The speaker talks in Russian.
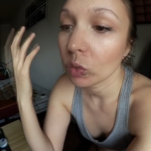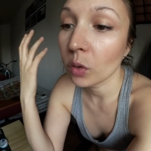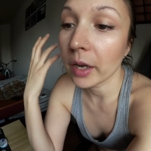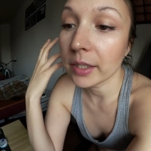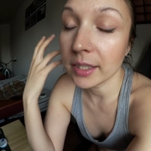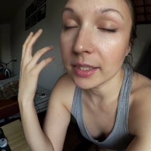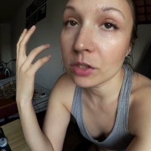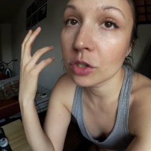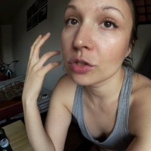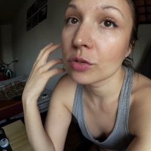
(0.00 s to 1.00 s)
но
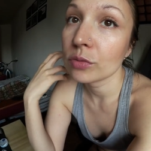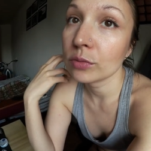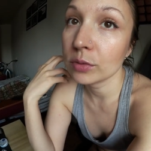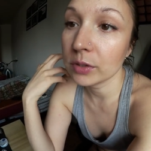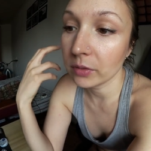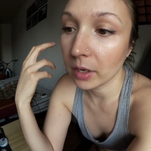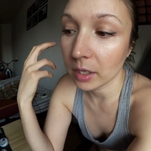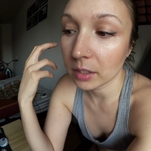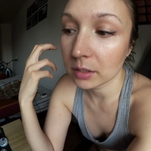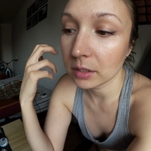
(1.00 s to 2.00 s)
конец
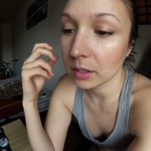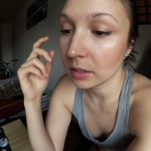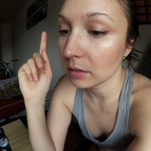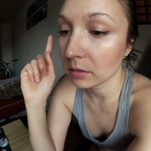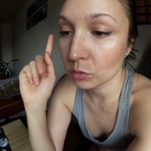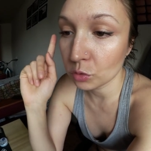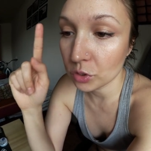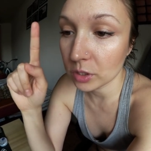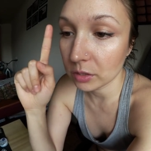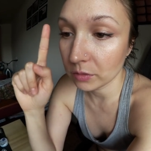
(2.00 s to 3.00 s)
удивляет и
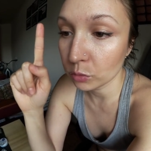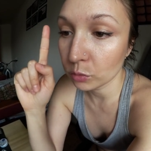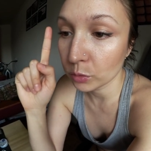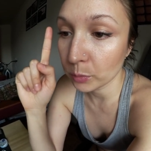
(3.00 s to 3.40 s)
тоже советую к